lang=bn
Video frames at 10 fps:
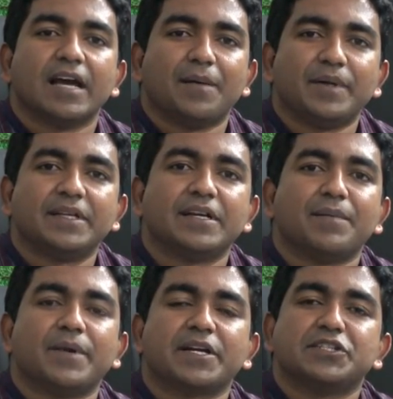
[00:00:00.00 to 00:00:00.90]
আমাদের
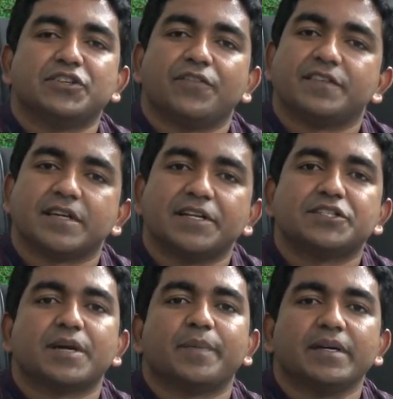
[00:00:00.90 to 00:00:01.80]
আমরা কৃষি অফিসার
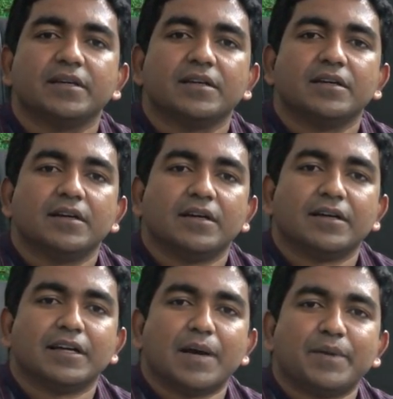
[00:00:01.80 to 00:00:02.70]
হিসাবে
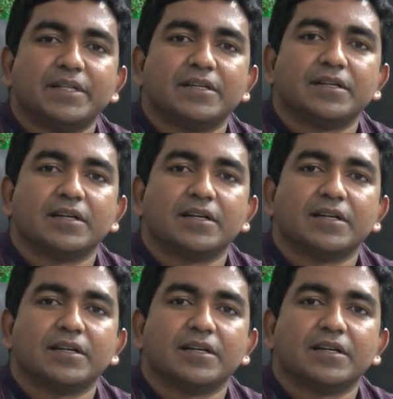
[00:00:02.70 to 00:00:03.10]
আমাদের